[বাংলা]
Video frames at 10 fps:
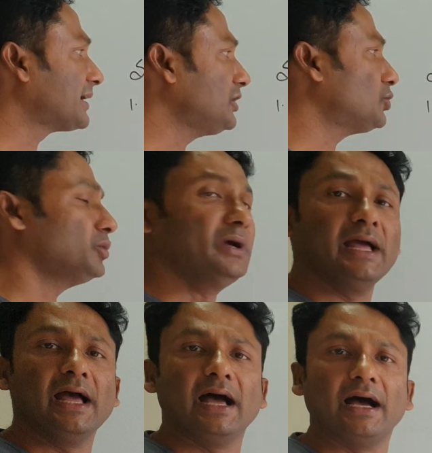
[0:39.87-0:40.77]
কিন্তু
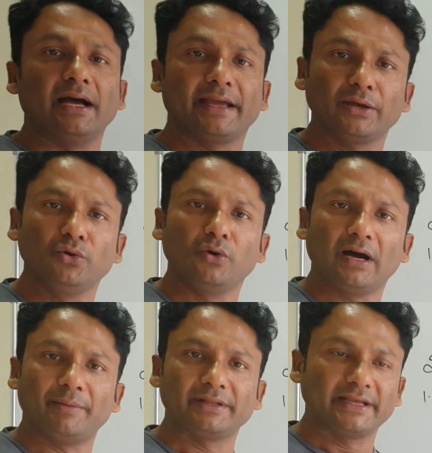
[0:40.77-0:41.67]
এগুলো
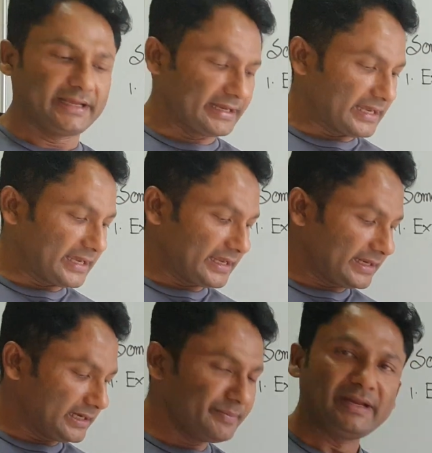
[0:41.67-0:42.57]
আমাদের এই
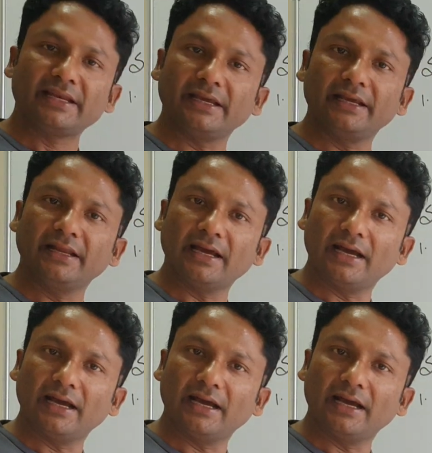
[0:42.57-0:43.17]
লিমিটের